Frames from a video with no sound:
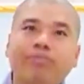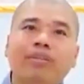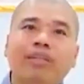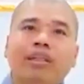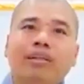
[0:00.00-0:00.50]

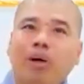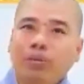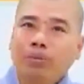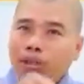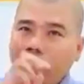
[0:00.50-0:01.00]
mỗi một vị
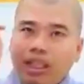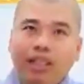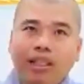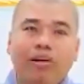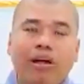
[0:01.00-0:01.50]
trí niệm
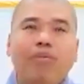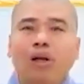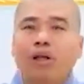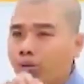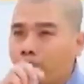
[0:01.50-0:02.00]
Phật, mỗi một
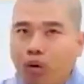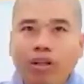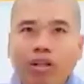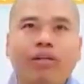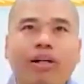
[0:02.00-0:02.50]
chỗ niệm Phật,
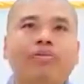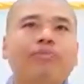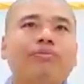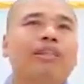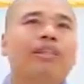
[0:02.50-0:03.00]

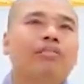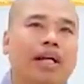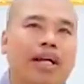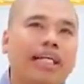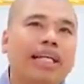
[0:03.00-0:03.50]
Phật A Di
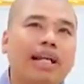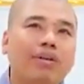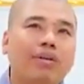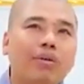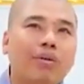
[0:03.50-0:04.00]
Đà đều ưu
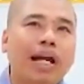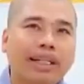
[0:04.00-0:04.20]
ái.